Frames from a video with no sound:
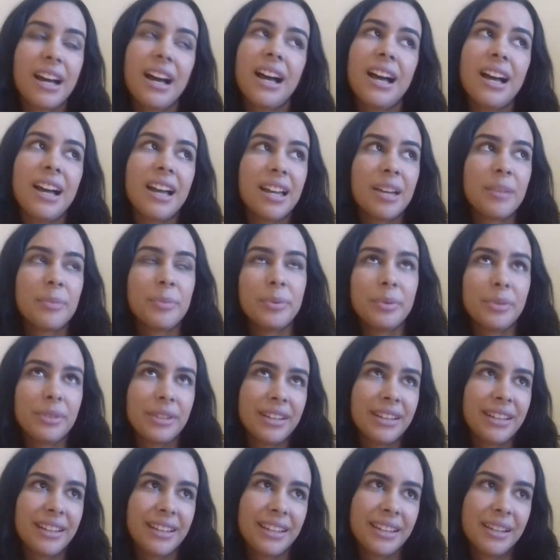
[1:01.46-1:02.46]
Ah, é
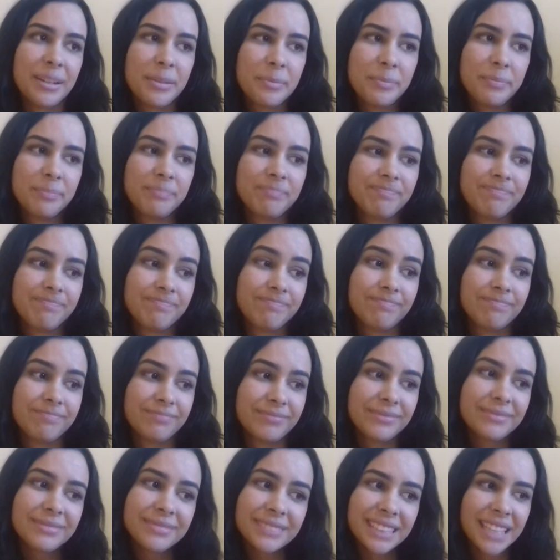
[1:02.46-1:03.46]
porque,
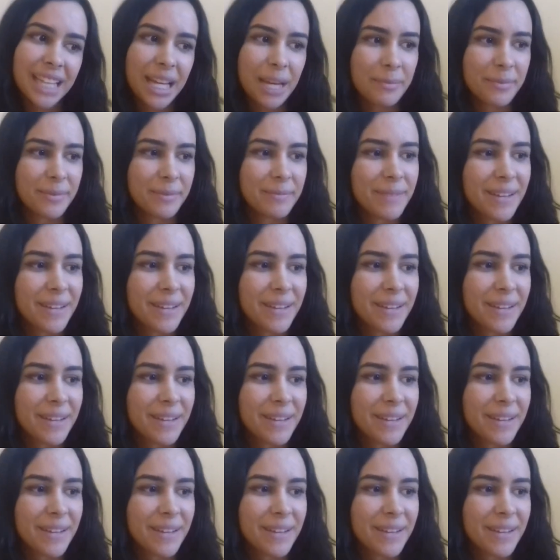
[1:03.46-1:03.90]
sabe,